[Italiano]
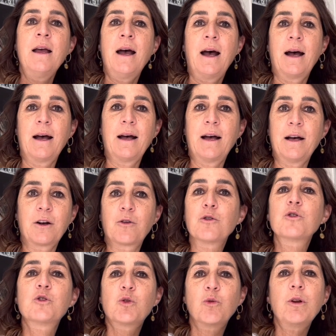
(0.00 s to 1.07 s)
a
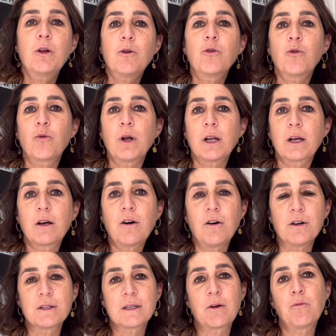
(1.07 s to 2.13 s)
costruire un
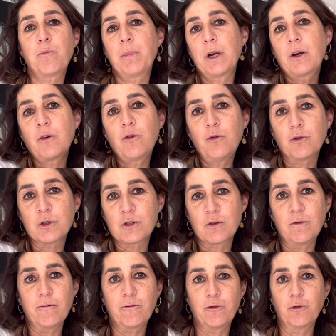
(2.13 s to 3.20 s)
qualcosa, un percorso
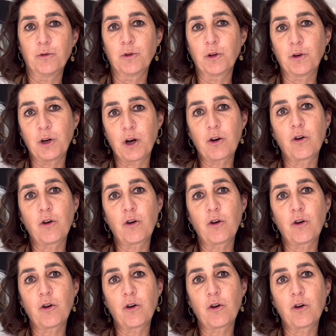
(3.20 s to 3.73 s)
in fondo, no?